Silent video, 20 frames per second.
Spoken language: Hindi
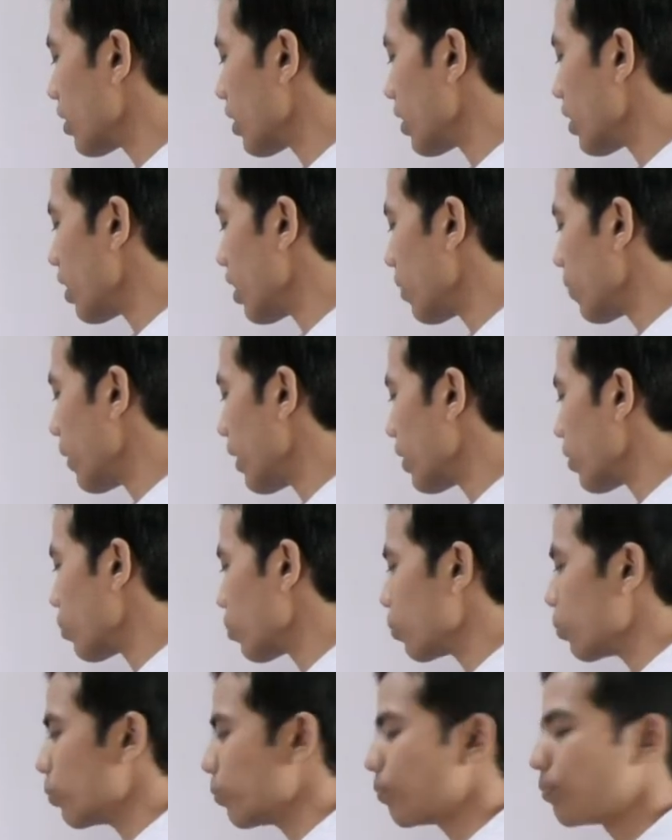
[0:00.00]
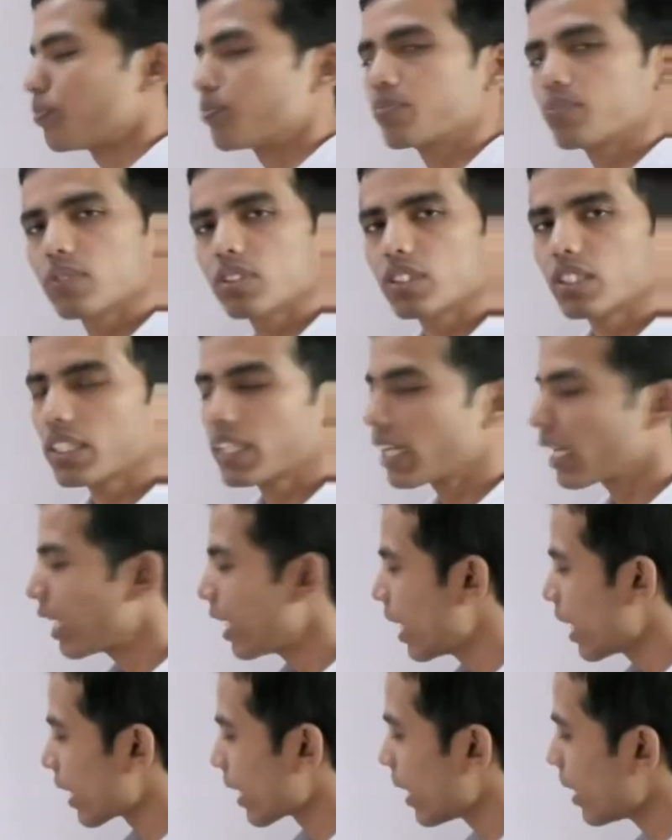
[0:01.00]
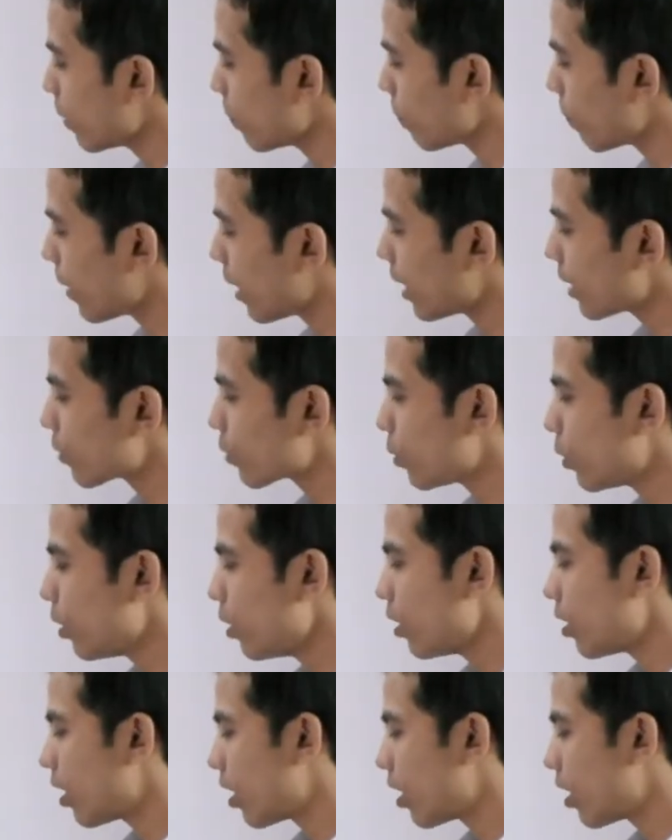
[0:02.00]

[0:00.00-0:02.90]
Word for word: थीटा बाय टू ठीक है यानी प्लस हो